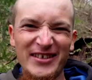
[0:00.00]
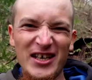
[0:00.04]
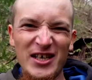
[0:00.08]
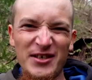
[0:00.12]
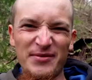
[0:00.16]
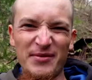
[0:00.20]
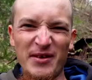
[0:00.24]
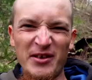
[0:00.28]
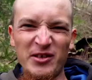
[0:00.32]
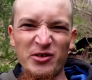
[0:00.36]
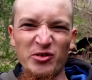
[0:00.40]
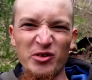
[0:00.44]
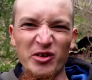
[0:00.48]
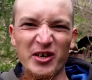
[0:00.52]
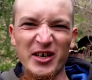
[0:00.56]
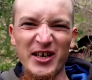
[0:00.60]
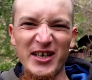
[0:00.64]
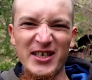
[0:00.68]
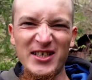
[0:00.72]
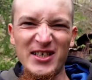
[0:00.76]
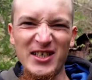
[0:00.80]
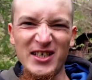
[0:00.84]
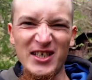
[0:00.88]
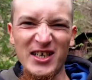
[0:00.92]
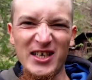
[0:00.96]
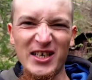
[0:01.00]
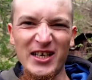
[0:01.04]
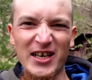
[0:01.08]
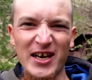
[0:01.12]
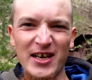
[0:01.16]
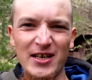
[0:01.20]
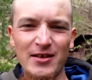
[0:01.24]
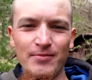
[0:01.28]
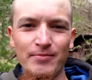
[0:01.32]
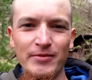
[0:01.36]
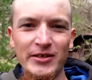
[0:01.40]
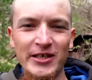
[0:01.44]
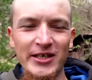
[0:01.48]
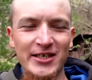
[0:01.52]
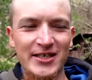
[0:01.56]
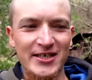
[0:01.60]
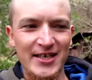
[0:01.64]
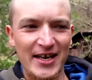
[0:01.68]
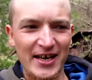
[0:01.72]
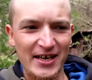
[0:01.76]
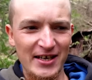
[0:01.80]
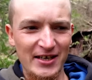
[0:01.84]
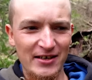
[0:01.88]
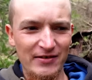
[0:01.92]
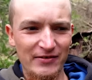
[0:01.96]
Und das waren so richtig kleine
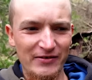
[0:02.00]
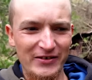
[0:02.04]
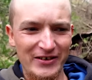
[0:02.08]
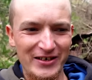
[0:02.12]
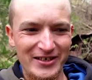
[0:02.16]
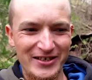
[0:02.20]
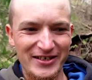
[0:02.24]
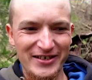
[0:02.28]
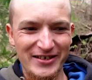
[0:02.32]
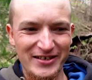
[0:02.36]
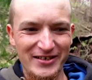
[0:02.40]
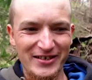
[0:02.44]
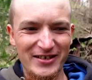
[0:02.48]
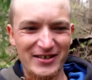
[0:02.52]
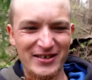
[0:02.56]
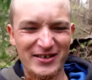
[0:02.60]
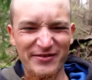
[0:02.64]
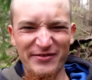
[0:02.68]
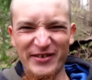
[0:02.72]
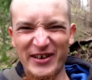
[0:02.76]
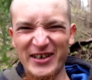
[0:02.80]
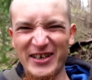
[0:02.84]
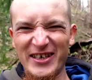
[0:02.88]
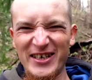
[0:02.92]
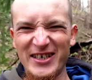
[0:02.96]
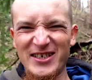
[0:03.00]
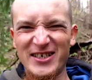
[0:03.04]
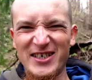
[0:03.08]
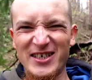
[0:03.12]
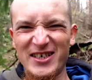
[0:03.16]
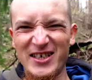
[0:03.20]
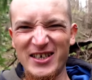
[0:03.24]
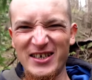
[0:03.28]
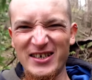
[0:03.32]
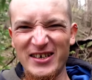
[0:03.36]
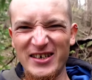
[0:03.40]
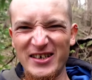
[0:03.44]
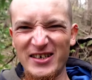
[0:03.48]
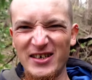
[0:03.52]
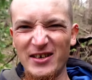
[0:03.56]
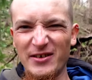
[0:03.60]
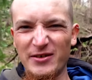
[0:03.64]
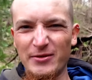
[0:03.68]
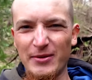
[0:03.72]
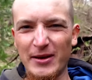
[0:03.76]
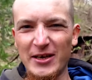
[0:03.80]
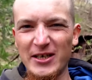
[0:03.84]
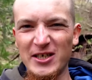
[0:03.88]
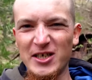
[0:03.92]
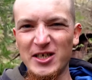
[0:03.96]
Mini-Zecken gewesen. Die waren richtig klein.
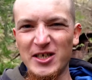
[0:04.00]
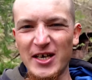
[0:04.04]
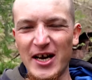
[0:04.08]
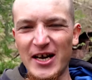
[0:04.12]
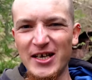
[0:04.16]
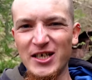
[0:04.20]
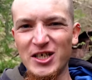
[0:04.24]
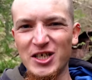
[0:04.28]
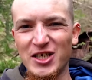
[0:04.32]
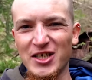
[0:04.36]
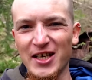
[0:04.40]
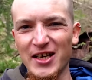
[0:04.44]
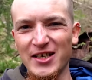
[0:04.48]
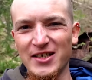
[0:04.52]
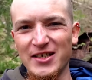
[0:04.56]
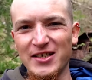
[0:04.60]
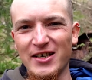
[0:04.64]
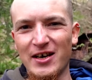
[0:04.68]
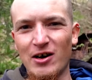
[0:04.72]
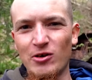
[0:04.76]
Das war richtig anstrengend, die